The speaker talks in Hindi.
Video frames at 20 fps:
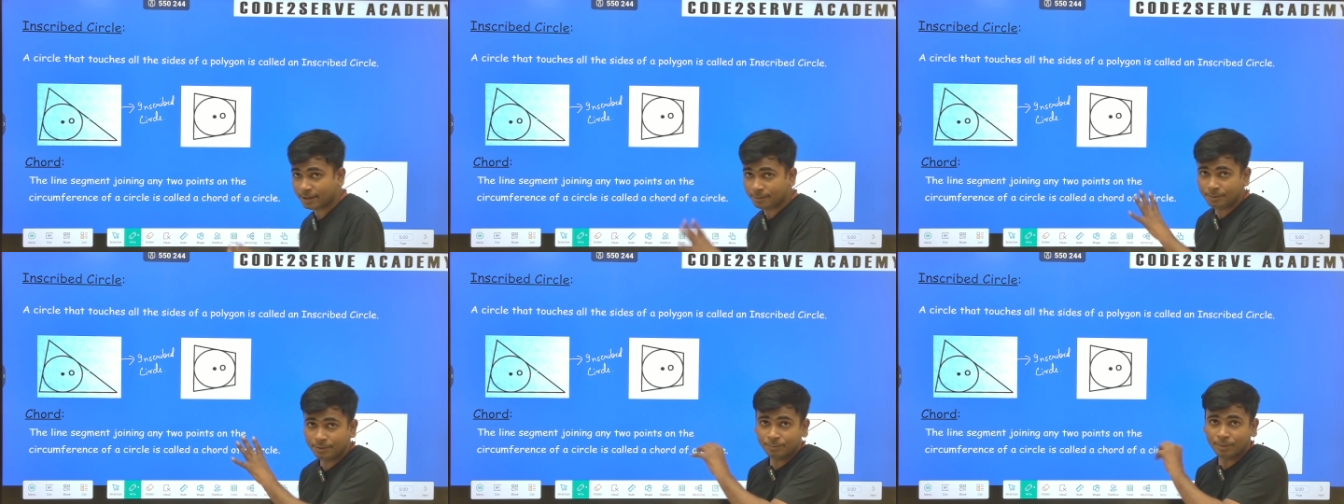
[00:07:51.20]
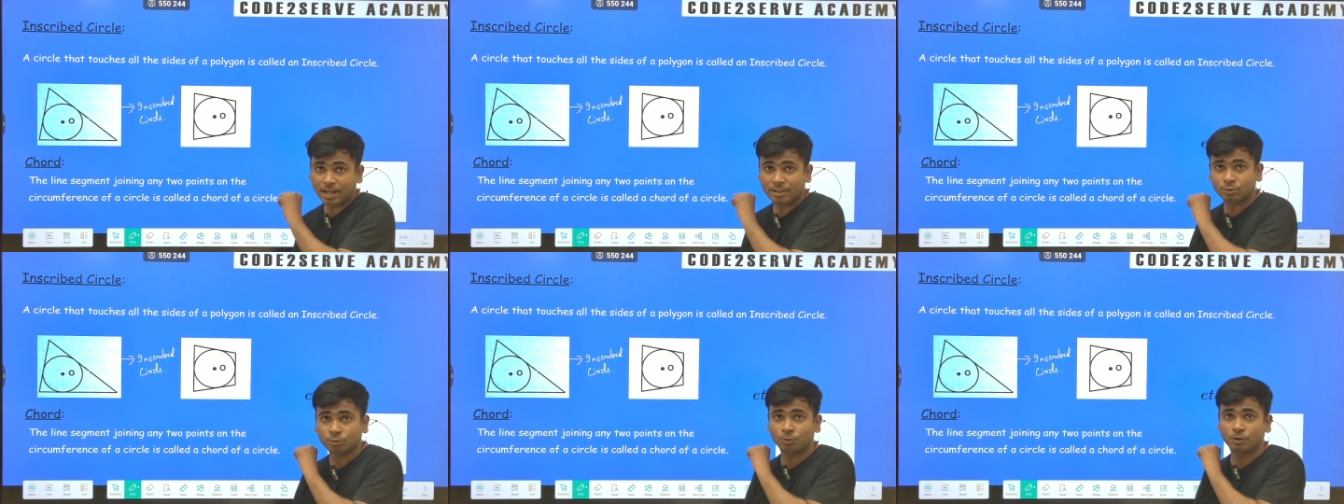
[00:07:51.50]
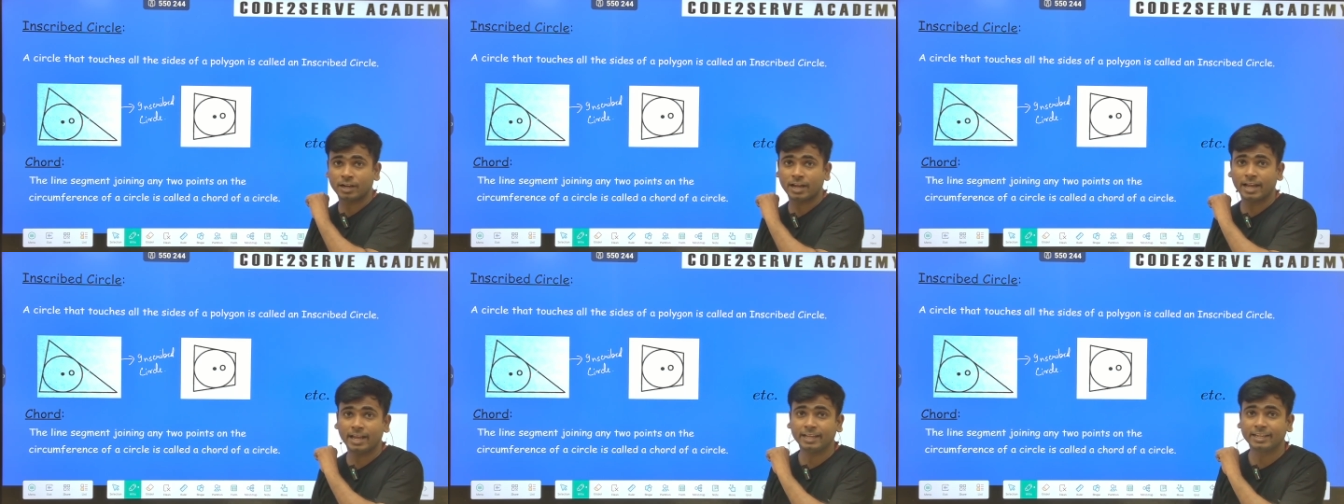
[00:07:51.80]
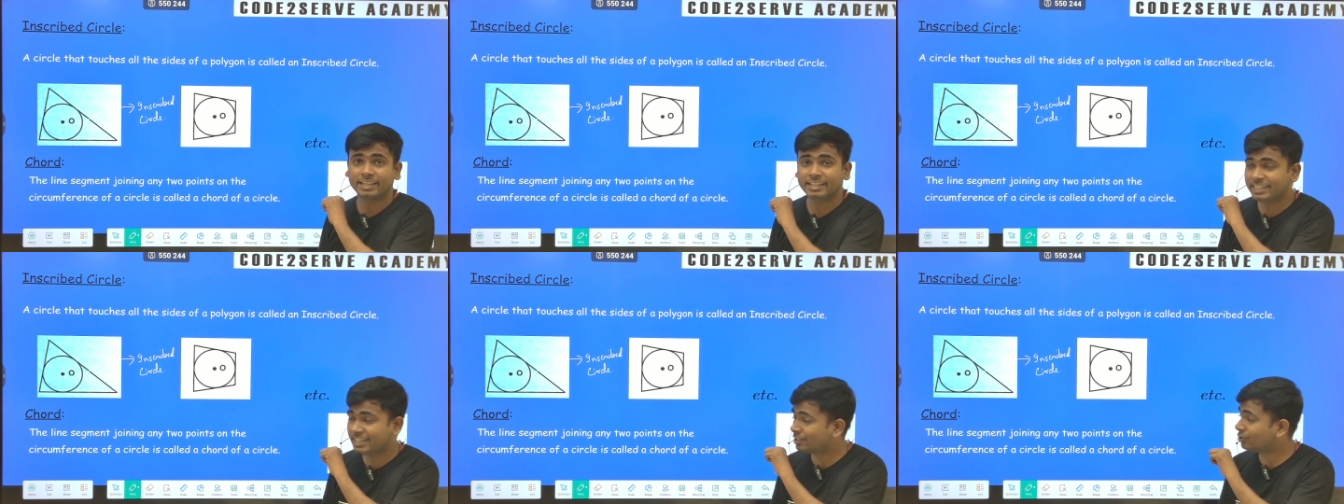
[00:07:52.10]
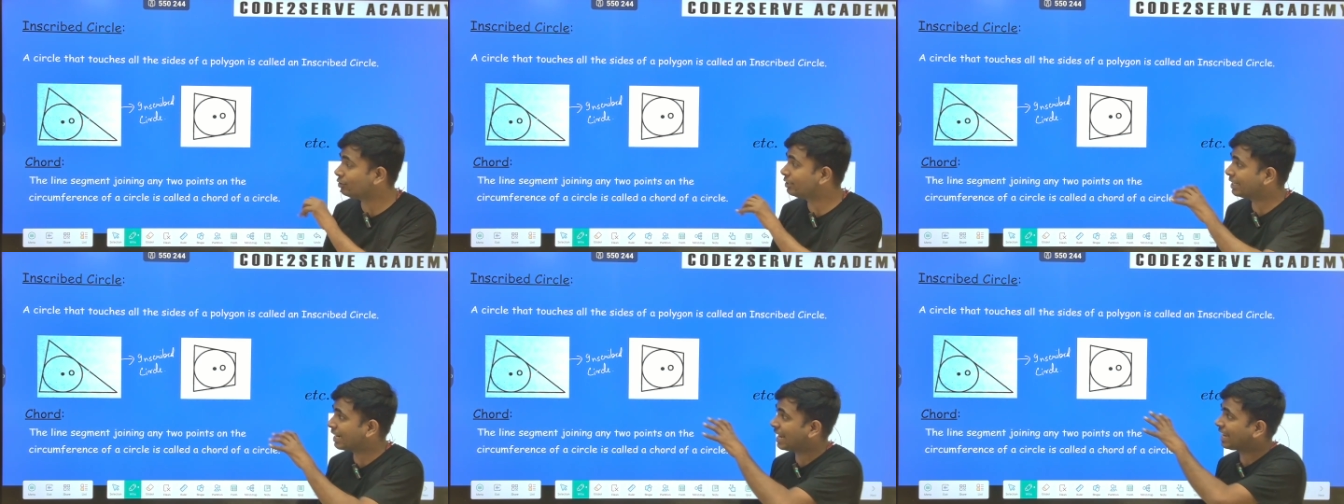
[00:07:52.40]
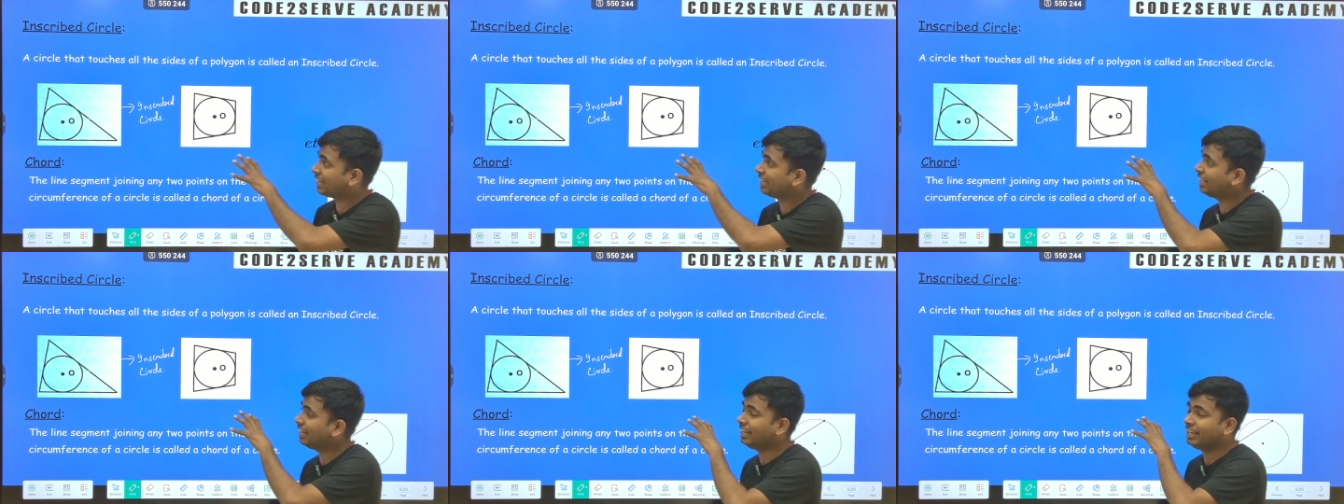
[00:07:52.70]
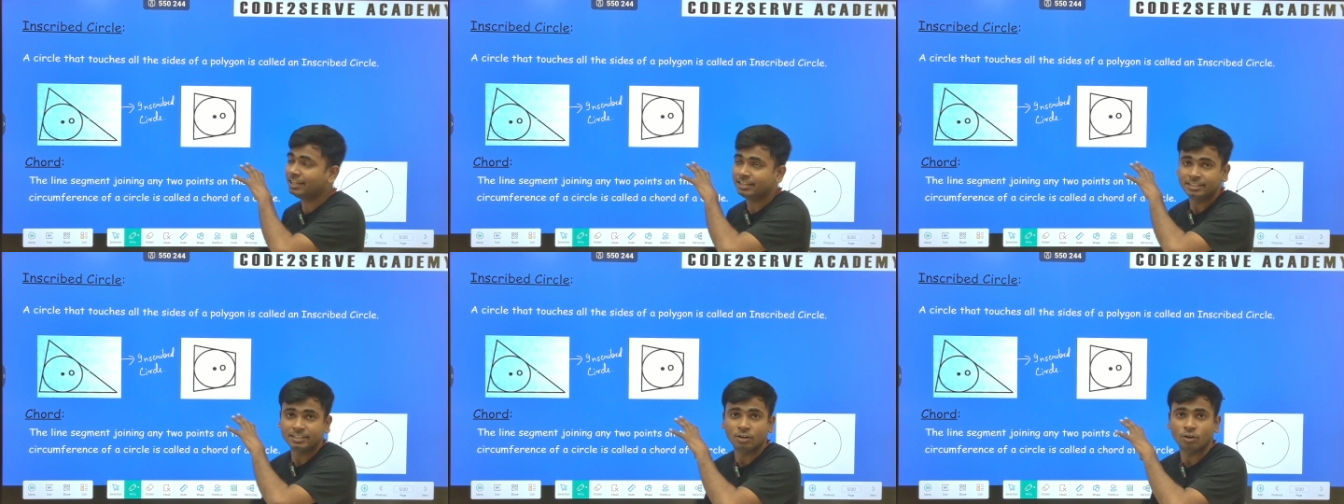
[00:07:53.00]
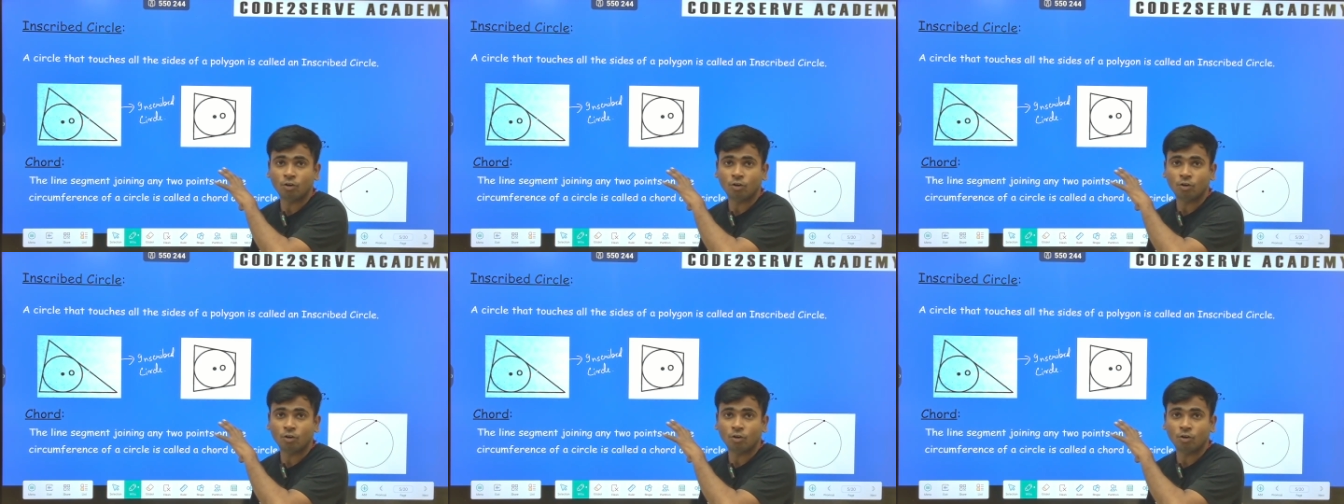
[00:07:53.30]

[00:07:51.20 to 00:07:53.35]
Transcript: ये भी बात हो रहा है कि ये तो ट्रायंगल है